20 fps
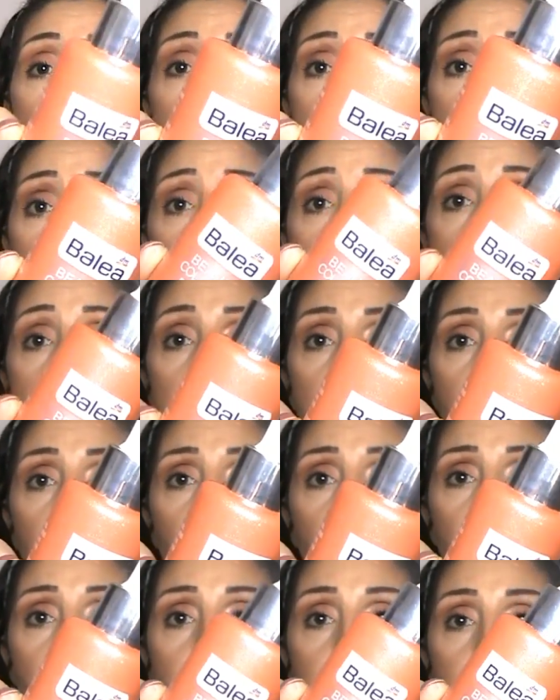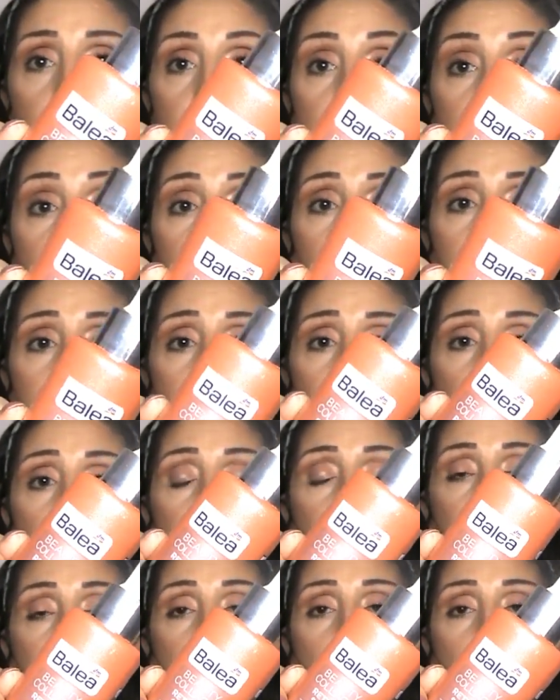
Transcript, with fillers: a ritinolo di balea.